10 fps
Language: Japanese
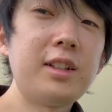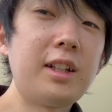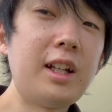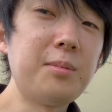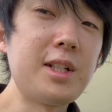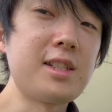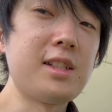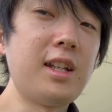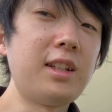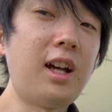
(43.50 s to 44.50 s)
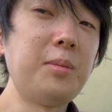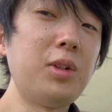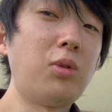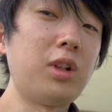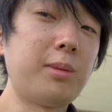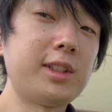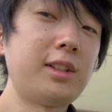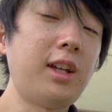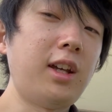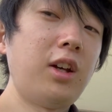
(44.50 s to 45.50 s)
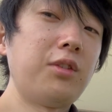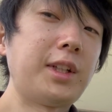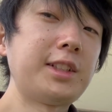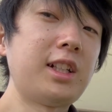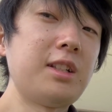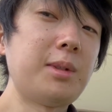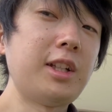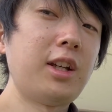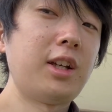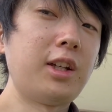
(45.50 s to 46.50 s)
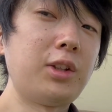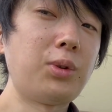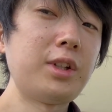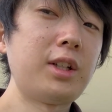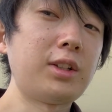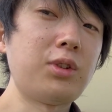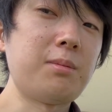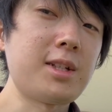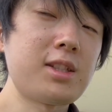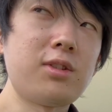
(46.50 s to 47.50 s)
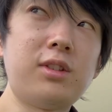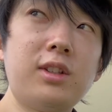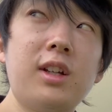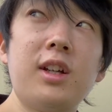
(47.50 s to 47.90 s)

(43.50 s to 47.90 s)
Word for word: ただいまですね、タイミーを終わりまして、私が今ね、えどこにいるかと言いますと、